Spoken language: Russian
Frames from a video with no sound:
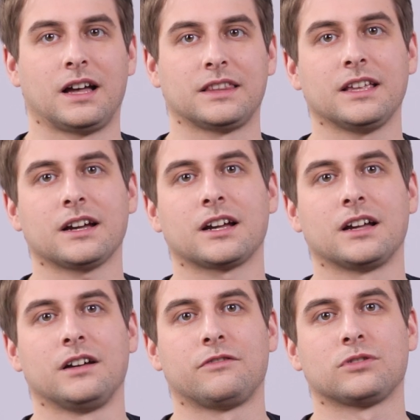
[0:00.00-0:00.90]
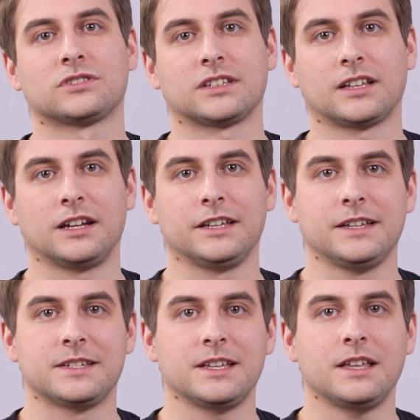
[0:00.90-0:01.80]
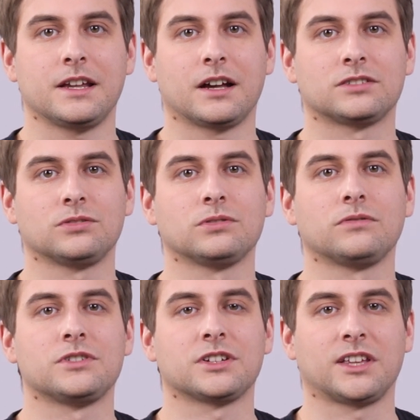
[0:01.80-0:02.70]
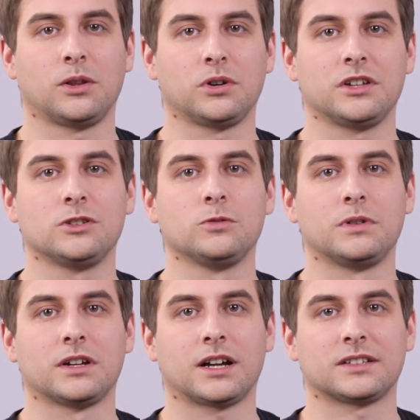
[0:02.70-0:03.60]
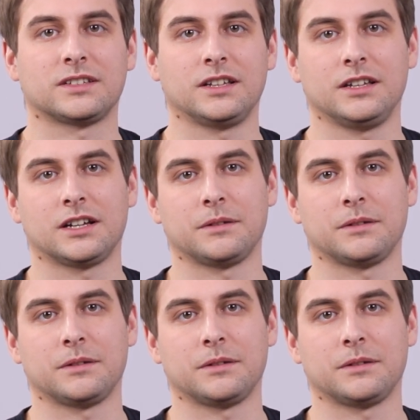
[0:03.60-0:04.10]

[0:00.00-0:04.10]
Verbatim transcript: Однако в функционале E-серии отсутствуют технологии дедупликации и